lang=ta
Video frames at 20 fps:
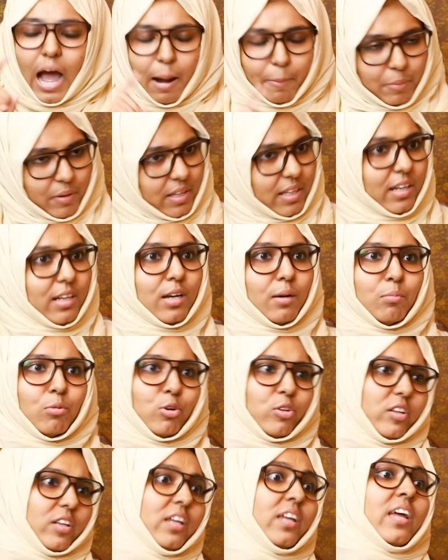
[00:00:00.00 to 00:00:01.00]
அப்படி
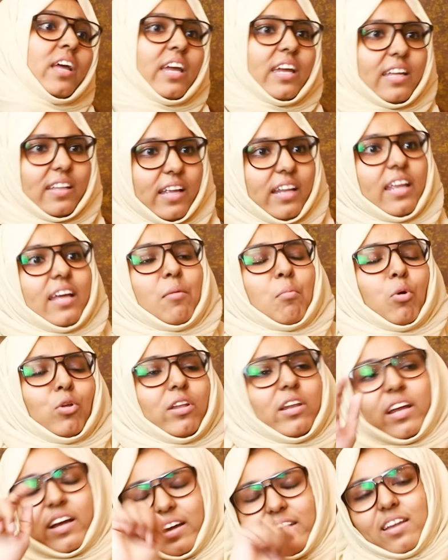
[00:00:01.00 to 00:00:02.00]
இருக்கும்போது இதை நீங்க
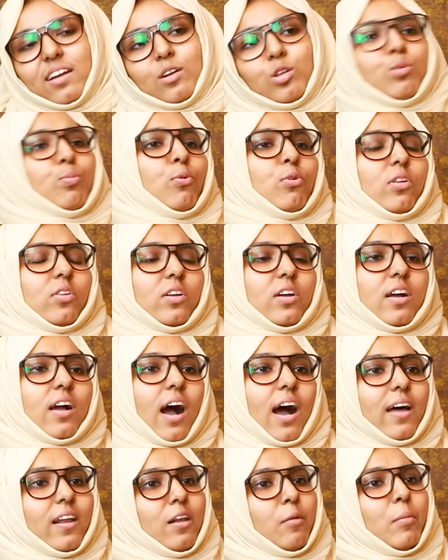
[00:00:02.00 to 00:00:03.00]
முதல்ல கையெழுத்து போட்டதுக்கு
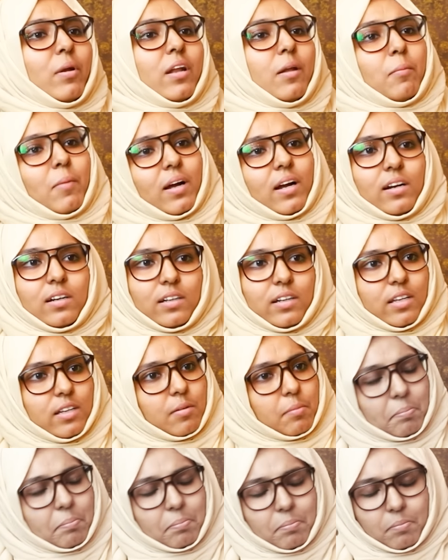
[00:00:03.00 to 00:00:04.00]
காரணம் என்னன்னு மக்களுக்கு
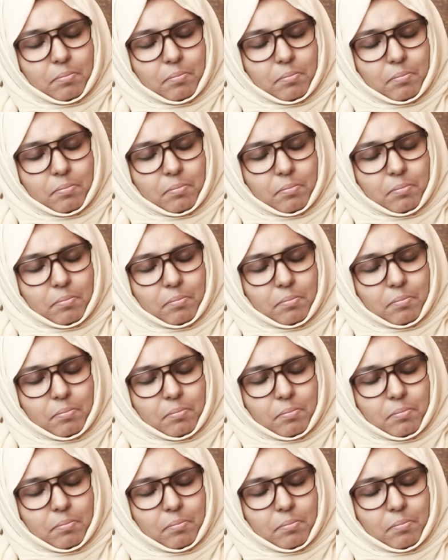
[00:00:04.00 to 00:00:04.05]
நீங்க